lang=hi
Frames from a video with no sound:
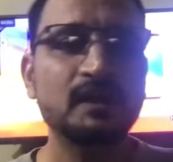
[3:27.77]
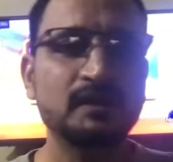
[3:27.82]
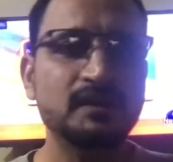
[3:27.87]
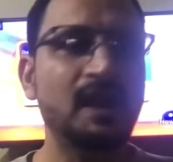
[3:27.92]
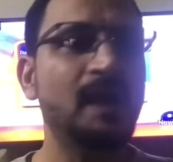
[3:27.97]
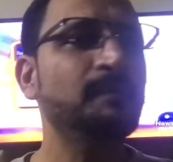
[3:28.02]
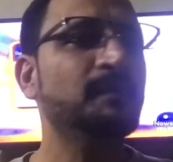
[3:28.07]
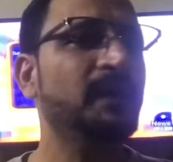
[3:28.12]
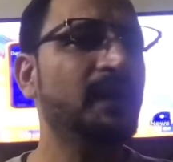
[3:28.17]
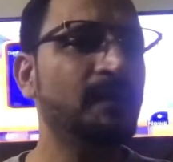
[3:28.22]
या
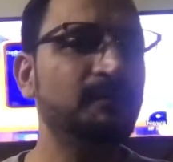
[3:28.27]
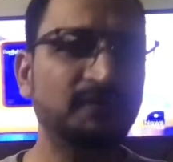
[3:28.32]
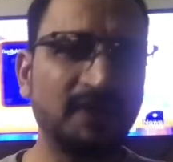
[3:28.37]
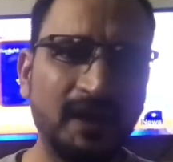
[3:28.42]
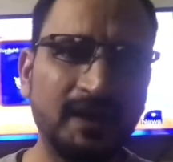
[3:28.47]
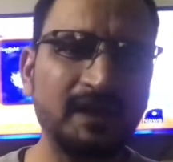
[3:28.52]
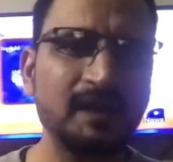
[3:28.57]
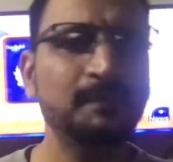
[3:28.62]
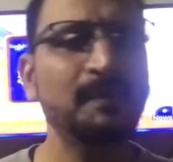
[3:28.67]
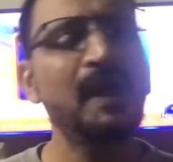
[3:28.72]
आपका नाम
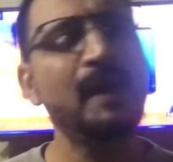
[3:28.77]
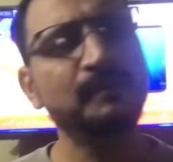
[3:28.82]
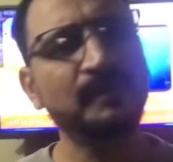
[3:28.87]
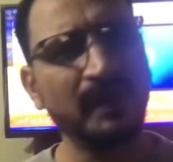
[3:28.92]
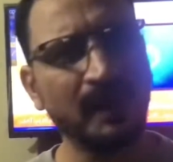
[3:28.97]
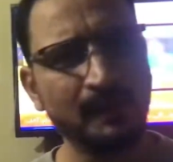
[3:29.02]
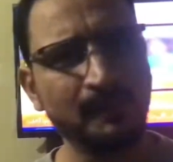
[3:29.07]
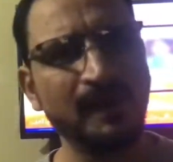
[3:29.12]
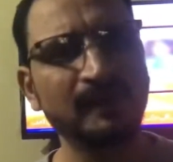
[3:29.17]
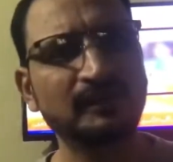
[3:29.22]
शाकिब है आपका
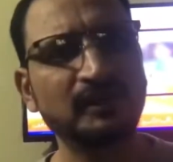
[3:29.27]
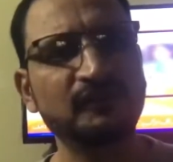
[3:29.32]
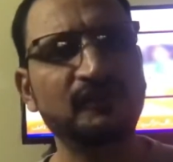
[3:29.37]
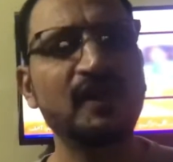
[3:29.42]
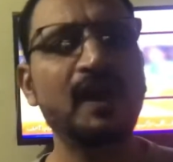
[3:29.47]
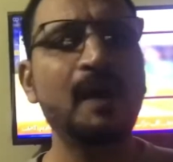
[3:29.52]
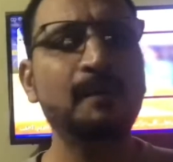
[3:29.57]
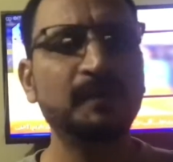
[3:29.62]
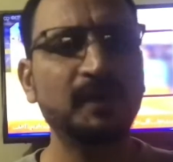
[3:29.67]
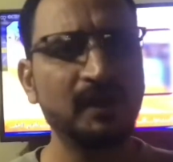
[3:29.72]
नाम आसिफ है
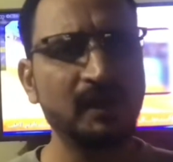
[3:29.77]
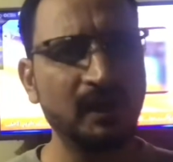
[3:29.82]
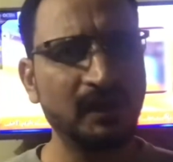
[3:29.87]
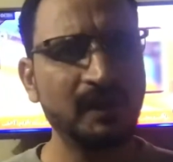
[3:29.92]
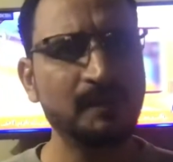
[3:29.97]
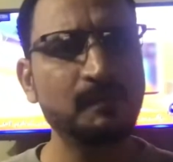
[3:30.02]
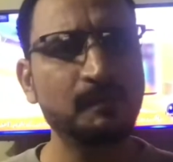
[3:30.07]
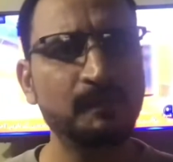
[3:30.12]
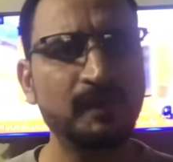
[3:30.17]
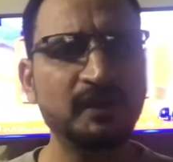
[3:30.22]
आपके घर
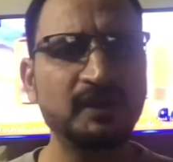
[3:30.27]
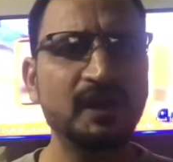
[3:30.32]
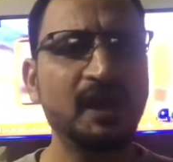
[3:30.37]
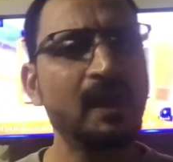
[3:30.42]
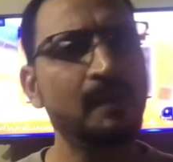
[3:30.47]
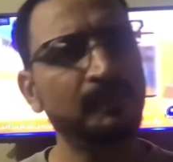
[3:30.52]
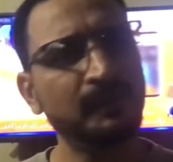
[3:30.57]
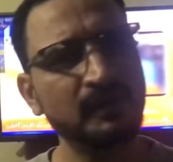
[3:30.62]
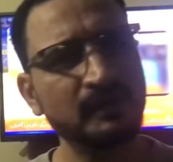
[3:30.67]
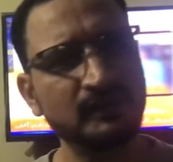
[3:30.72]
के मेंबर ये हैं
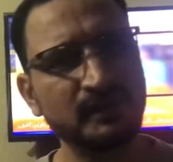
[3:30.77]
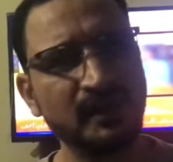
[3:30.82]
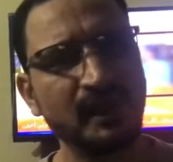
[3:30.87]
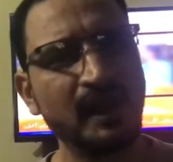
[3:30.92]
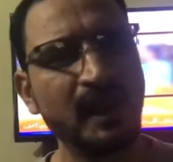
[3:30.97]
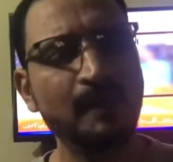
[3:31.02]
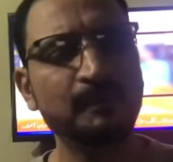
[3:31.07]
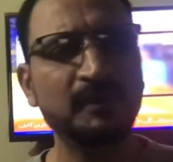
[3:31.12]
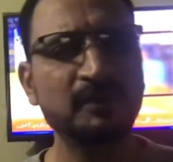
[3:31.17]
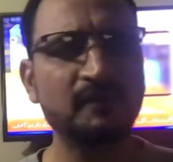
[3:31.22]
आपके ये हैं
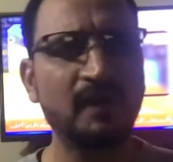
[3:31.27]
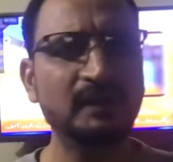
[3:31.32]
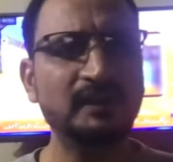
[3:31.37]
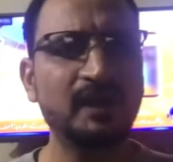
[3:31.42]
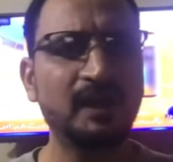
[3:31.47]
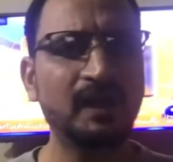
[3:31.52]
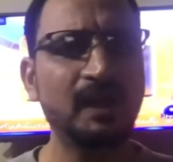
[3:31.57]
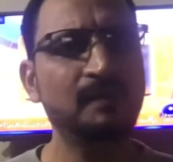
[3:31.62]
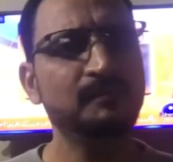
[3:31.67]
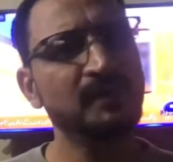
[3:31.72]
आपके वालदा
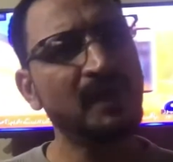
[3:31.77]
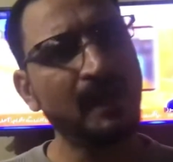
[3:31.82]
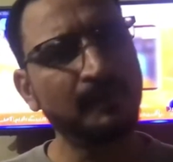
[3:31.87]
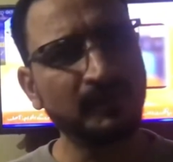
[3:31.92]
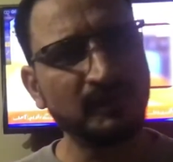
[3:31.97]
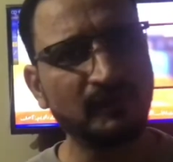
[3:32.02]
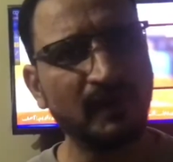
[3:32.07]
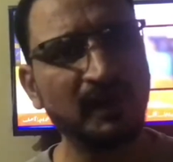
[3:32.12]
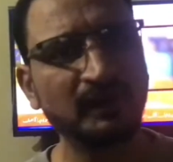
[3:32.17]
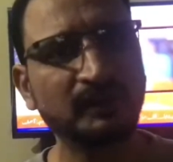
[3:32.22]
का नाम ये
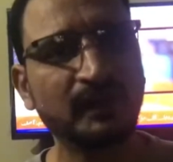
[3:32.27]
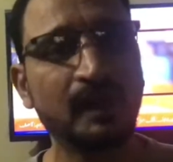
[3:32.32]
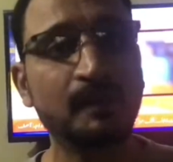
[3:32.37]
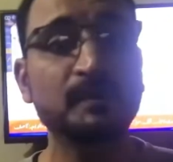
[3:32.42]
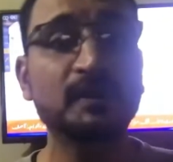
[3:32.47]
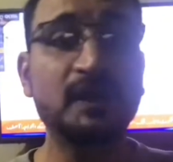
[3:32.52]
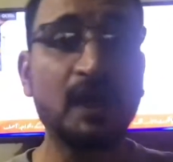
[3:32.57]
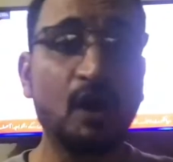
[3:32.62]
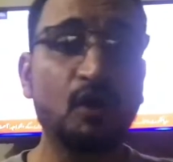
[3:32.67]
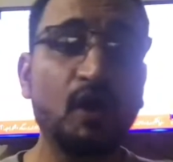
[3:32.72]
आपके वालिद का नाम है
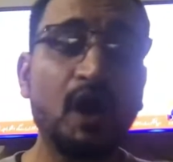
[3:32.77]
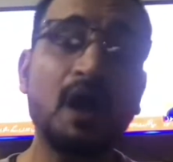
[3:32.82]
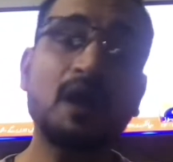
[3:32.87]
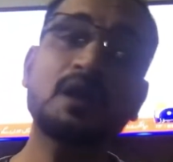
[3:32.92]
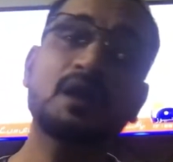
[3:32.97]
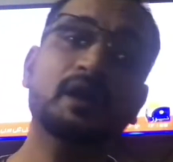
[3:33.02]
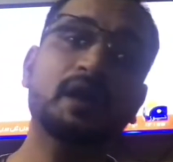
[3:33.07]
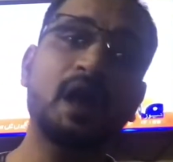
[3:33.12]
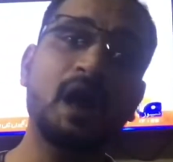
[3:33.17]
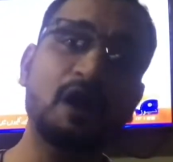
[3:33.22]
क्या होगा
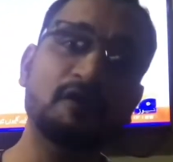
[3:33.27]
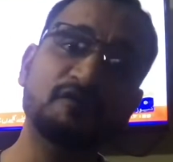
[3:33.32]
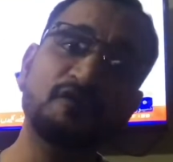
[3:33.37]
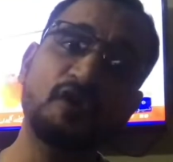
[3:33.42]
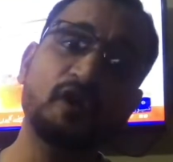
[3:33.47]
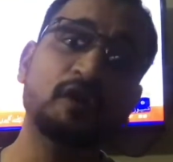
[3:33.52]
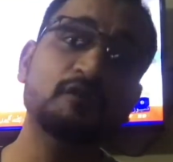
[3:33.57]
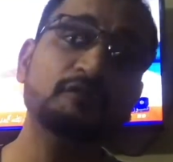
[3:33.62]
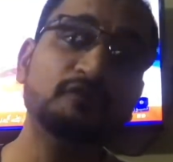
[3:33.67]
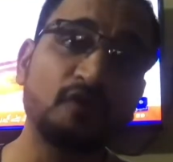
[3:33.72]
कि आप
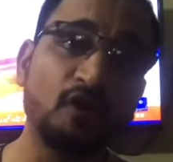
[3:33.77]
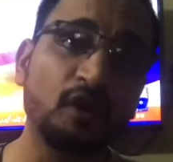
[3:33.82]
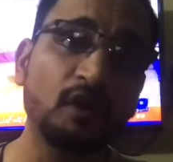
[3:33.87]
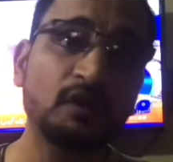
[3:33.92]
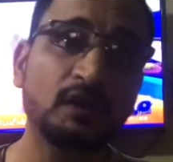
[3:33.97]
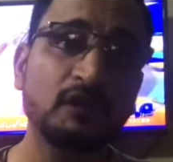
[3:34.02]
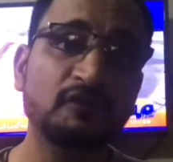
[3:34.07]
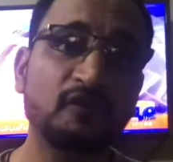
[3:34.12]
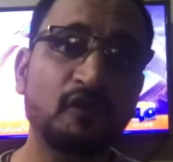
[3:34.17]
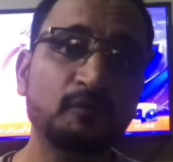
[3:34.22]
फौरन फौरन
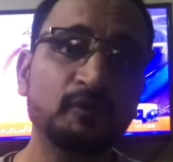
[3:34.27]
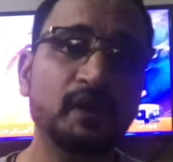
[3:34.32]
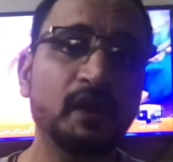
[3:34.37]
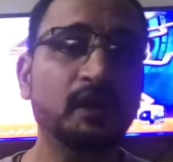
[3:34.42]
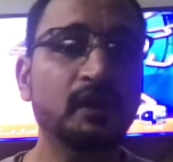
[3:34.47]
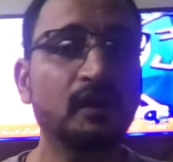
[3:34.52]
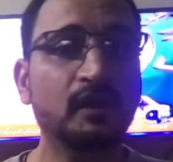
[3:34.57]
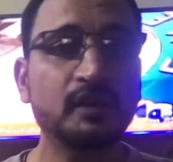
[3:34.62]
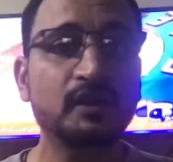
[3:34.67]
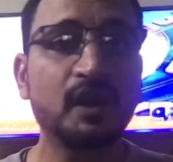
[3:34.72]
कंफर्म हो
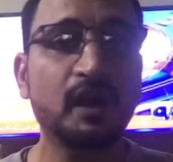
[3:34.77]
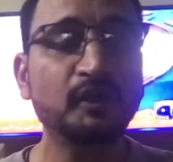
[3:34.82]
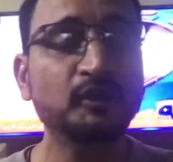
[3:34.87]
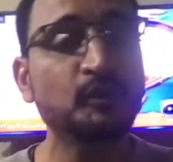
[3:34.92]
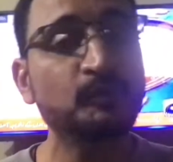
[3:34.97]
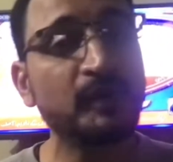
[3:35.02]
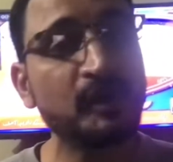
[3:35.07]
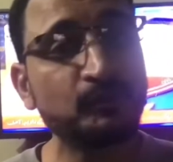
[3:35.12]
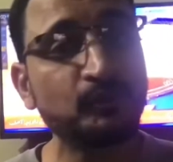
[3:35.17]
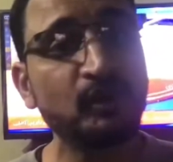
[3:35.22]
जाएंगे अरे यार
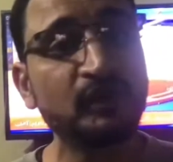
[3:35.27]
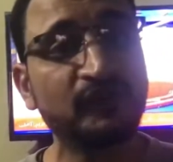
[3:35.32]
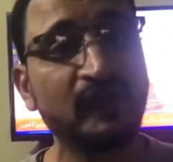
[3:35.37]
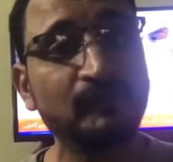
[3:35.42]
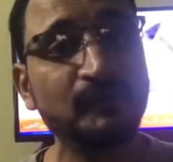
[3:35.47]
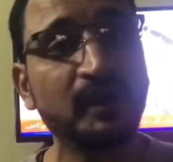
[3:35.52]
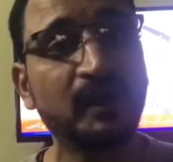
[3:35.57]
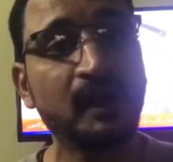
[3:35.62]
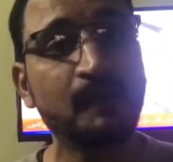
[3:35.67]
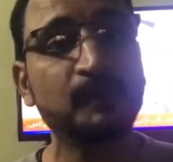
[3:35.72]
तो मेरी पूरी
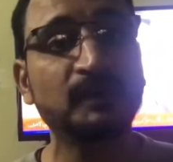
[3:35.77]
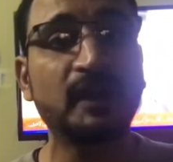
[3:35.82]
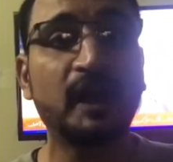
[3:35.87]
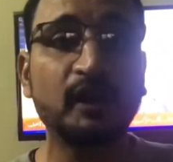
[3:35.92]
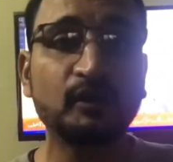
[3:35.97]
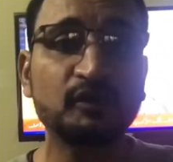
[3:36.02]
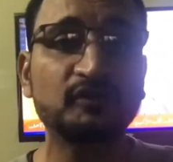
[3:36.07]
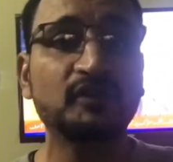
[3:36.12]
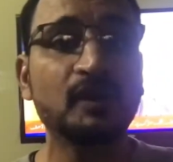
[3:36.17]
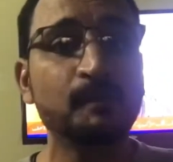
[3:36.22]
फैमिली का नाम बता रहा
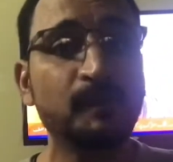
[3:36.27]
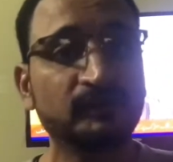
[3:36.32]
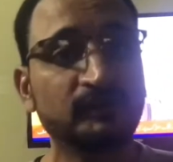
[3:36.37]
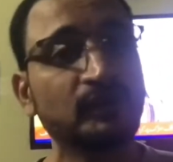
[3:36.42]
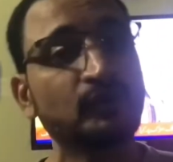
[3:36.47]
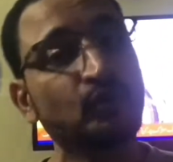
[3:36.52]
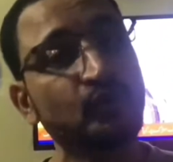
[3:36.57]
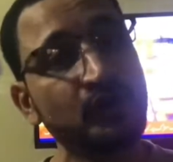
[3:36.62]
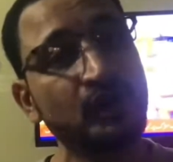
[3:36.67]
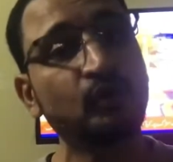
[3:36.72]
तो इसका मकसद
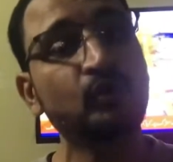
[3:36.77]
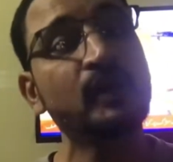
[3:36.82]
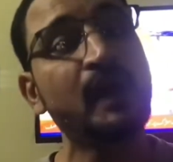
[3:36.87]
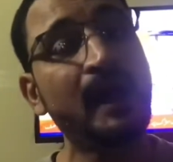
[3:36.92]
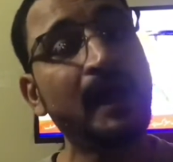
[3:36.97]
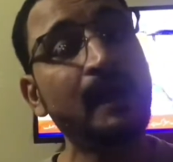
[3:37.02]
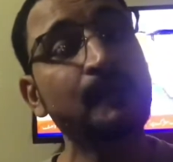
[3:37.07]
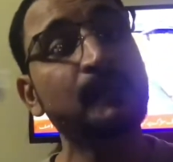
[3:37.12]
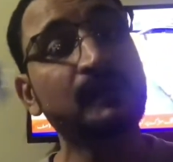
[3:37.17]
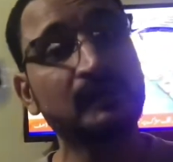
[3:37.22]
कोई ना कोई
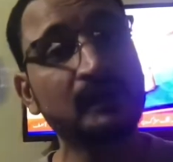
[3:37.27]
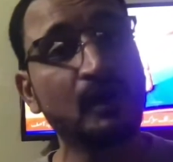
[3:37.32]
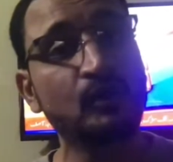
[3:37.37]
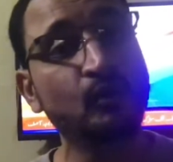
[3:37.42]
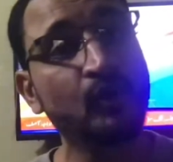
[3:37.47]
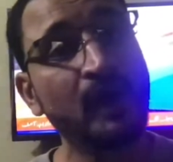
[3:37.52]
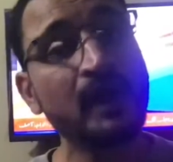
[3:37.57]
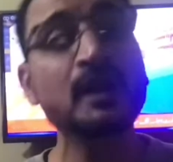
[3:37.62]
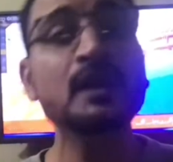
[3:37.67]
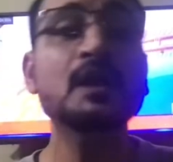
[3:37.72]
आया मसला
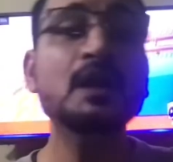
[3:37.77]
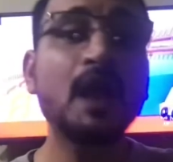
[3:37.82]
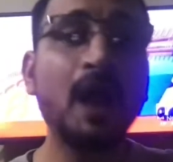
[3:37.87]
हुआ है